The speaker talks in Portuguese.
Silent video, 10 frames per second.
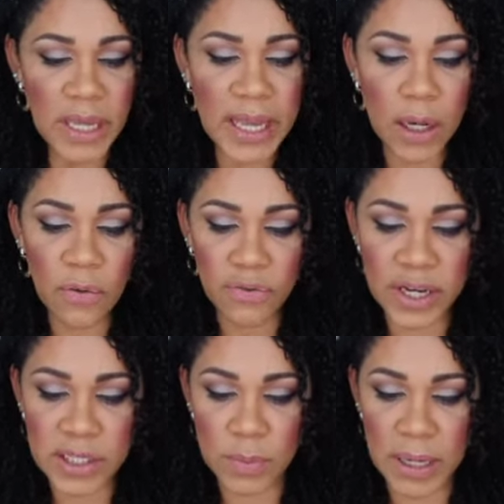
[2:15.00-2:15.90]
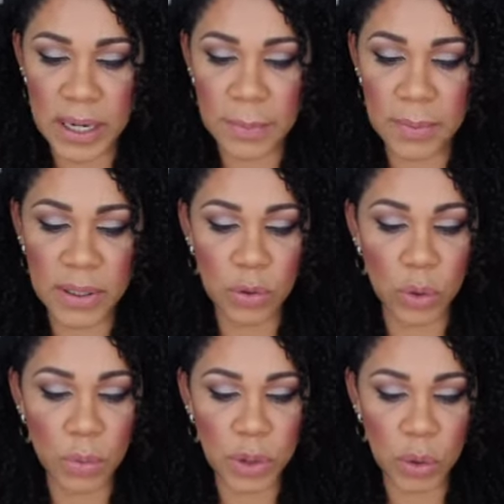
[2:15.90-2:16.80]
Ela oferece um acabamento
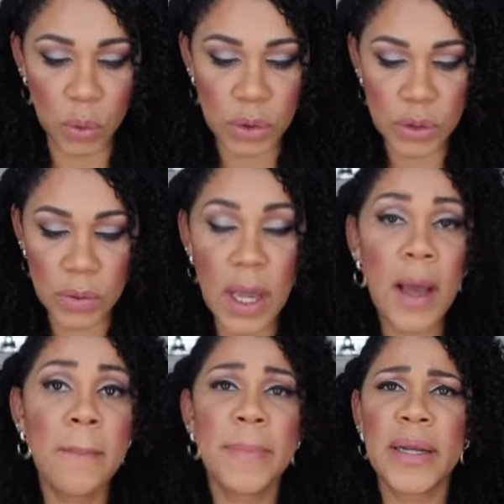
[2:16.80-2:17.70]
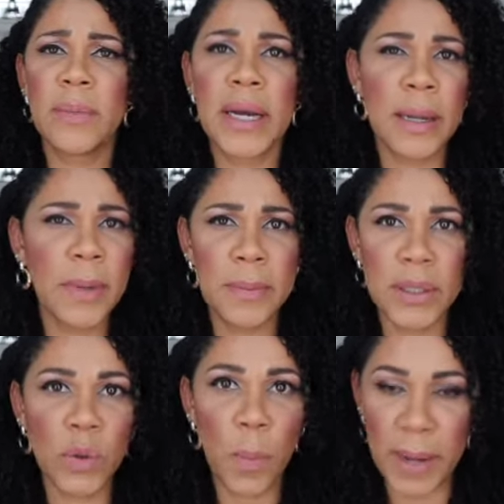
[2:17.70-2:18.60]
luminoso para um
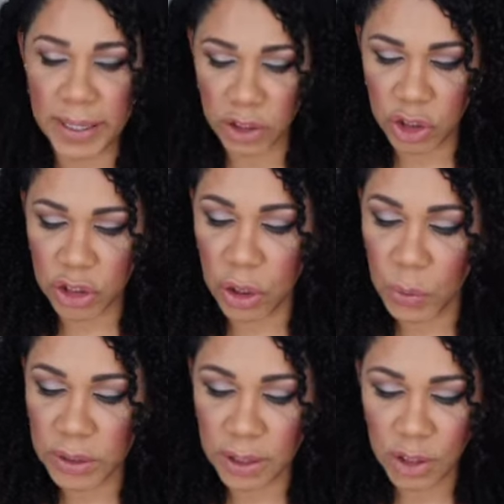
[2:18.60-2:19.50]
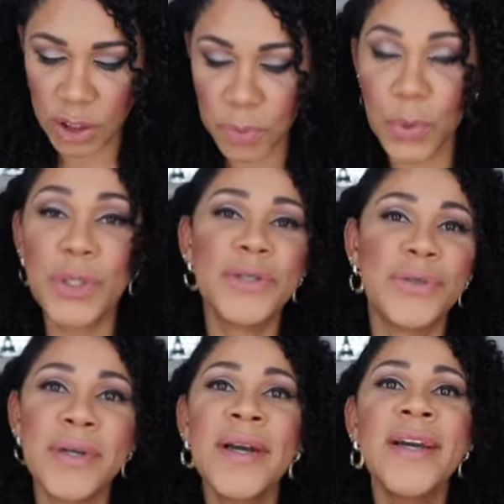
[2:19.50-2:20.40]
acabamento mate. Não entendi muito.